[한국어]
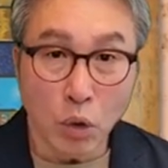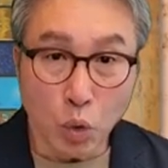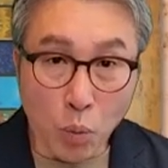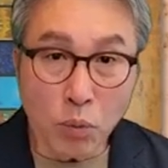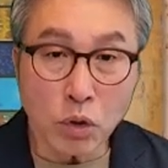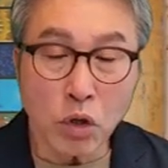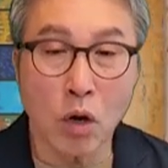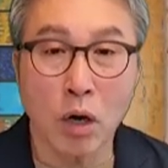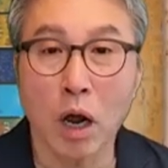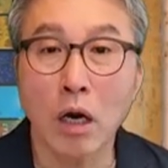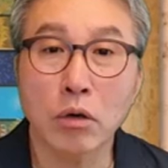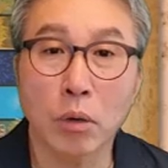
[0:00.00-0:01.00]
돕는
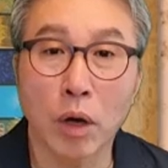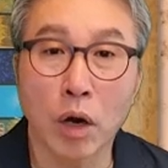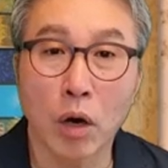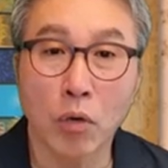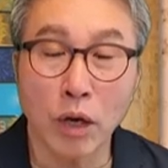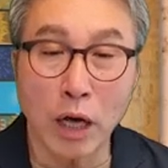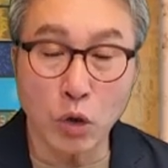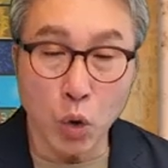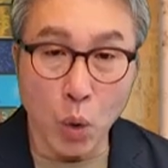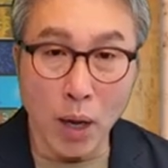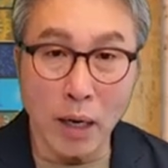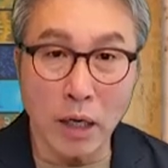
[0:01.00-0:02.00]
역할을 하는 거예요. 우리가 한
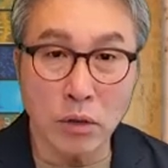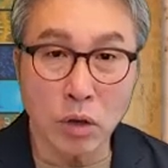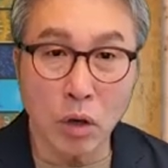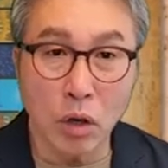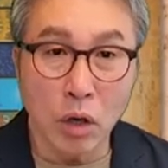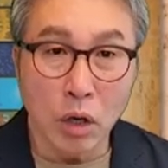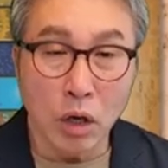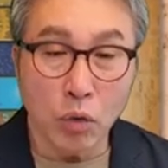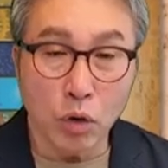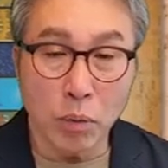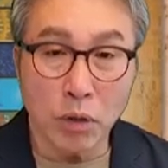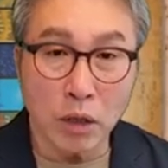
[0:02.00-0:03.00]
교회 안에서
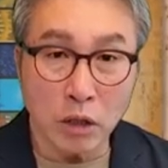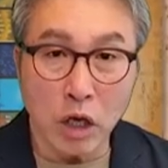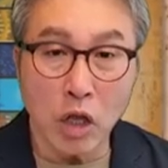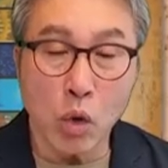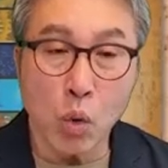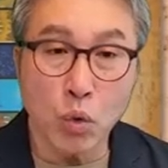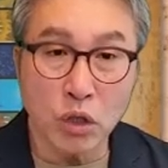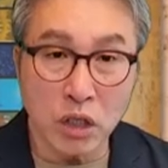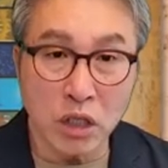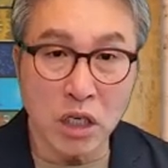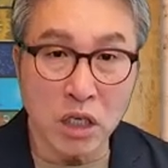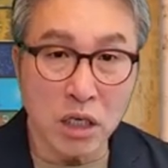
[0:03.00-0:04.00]
우리보다 늦게 들어온
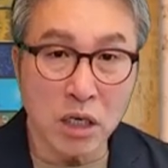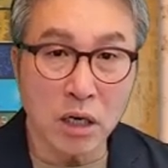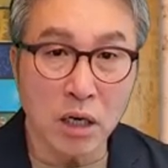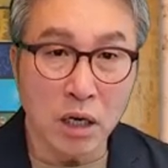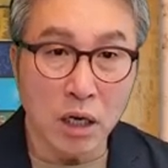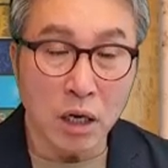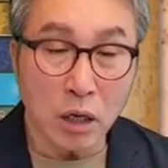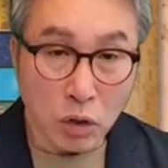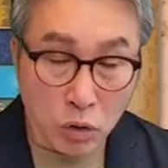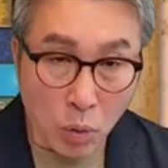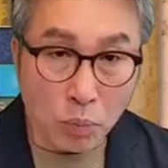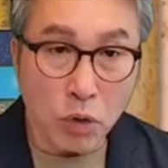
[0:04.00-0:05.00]
지체들을 예,
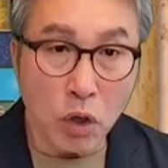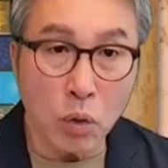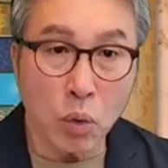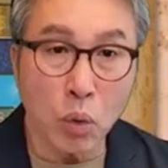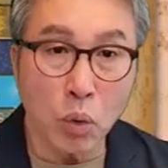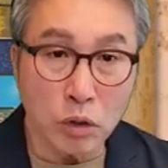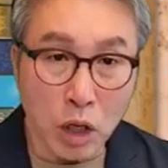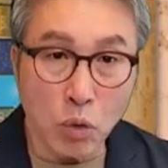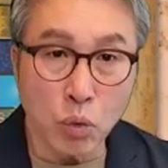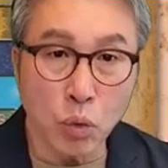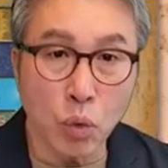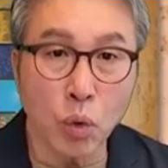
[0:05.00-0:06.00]
섬기고
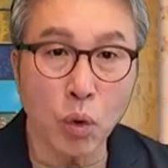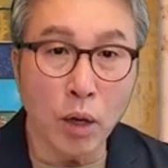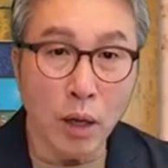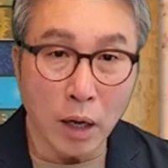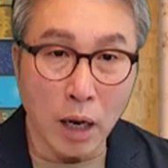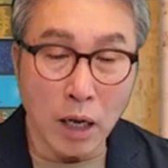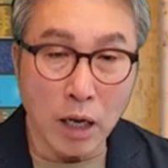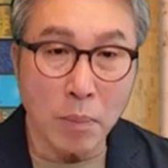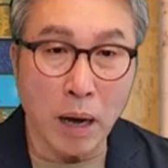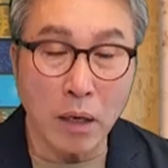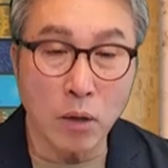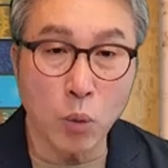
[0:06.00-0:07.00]
세우고 하나님과
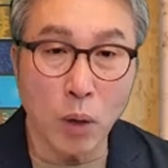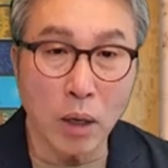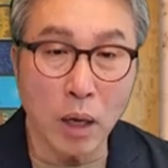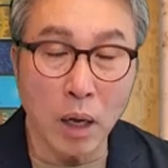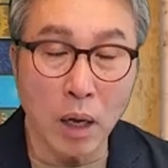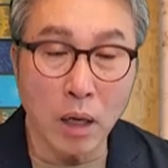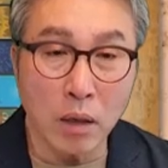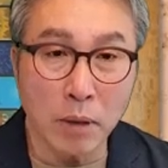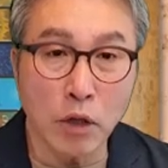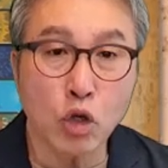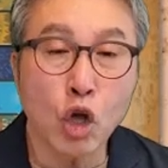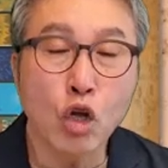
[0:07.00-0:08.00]
바른 관계를
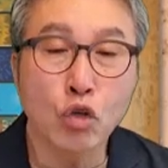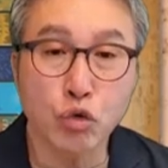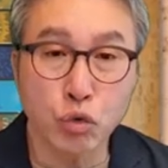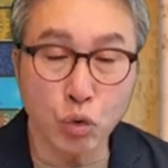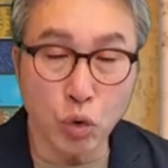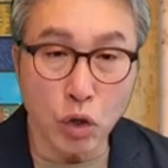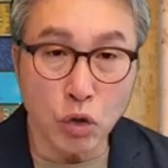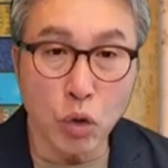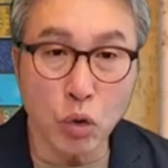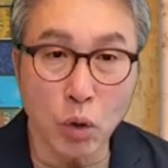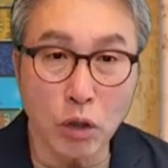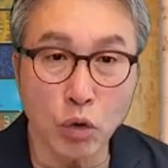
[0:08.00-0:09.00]
맺는 주도적인
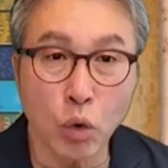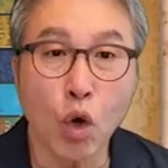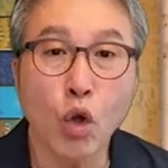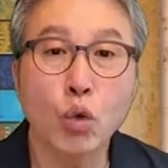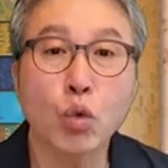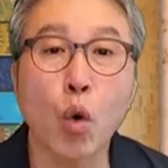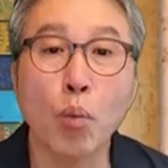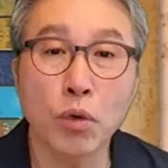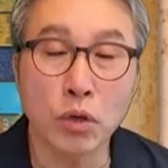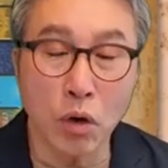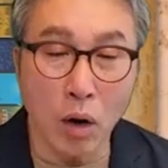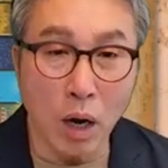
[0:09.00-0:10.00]
성도가 되도록
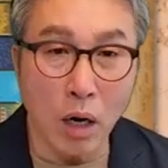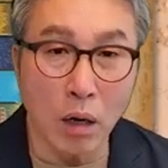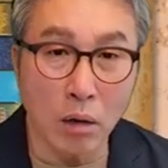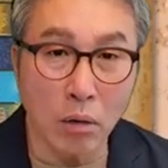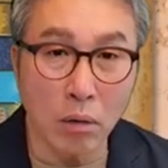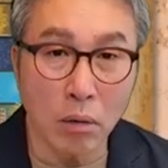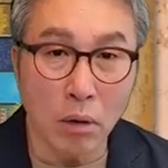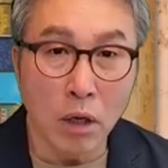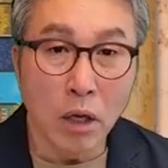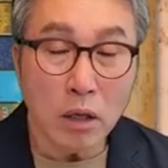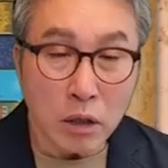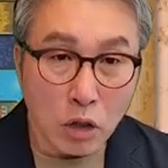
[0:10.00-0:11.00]
돕는 역할을 하는 거.
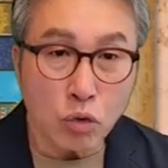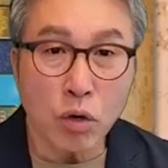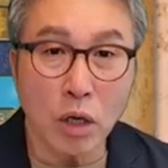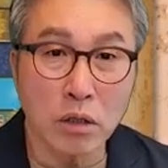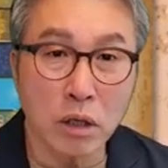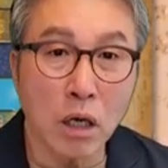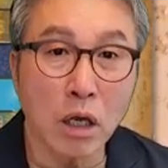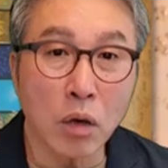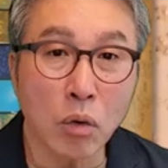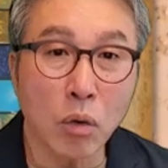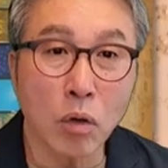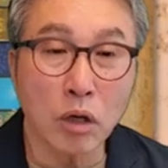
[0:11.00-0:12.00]
그래서 우리가 셀이
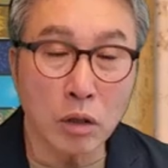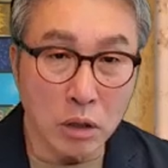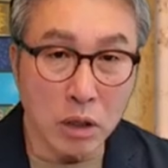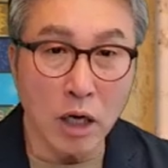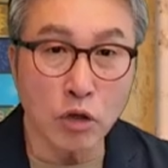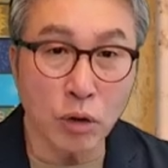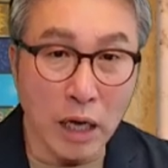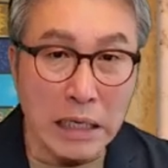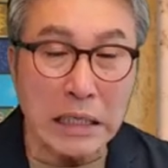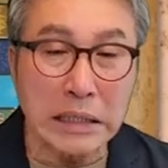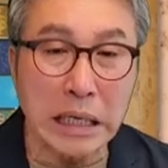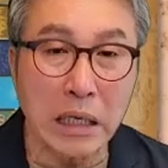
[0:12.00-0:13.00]
있고 그래서 그 안에서 우리가
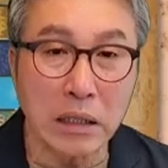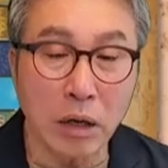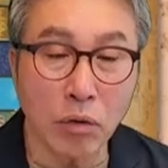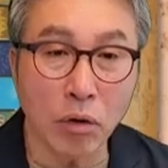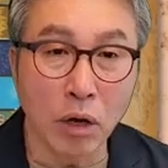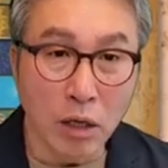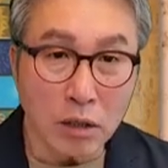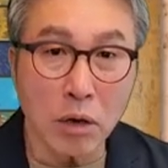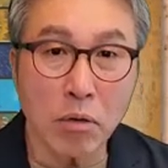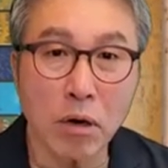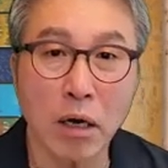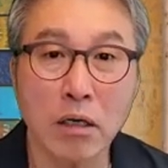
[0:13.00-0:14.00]
일대일을 하고
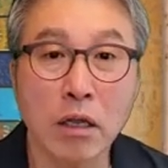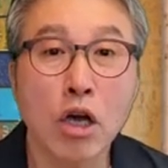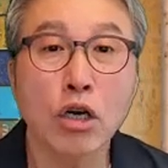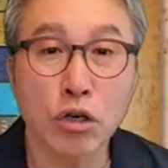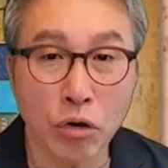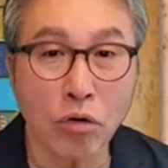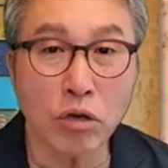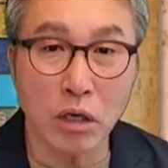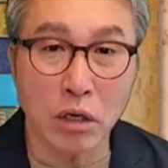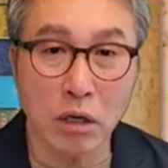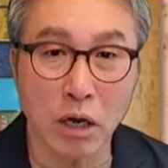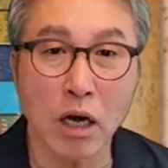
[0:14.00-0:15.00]
세워가는 그런
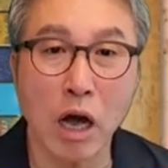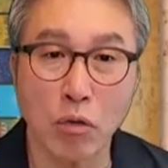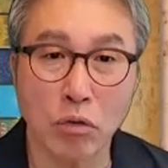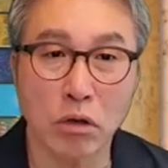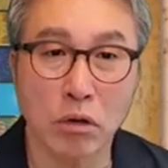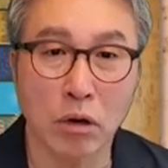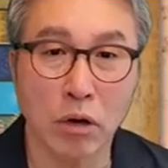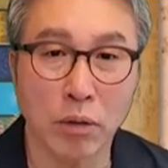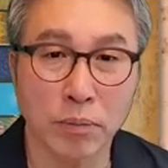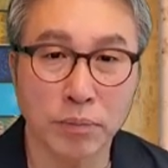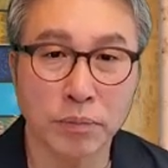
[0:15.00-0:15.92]
일들을 해가고 있는 거예요.